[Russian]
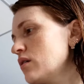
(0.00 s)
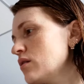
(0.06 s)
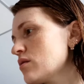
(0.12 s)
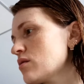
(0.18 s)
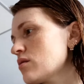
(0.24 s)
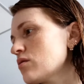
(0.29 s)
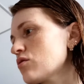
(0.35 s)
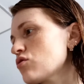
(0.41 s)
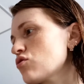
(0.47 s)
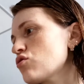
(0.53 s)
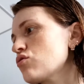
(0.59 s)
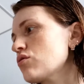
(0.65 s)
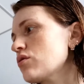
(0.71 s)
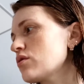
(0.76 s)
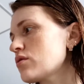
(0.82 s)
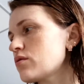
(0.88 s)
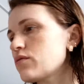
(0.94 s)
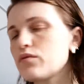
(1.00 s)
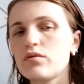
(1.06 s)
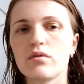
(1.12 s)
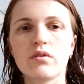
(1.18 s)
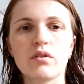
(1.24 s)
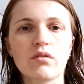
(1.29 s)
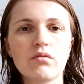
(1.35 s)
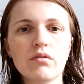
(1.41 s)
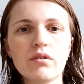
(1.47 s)
И сыр еще есть вот
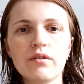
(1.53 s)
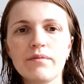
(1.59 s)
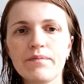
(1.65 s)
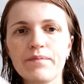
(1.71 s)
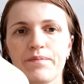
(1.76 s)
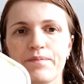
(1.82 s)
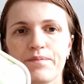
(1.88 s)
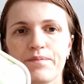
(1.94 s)
такой.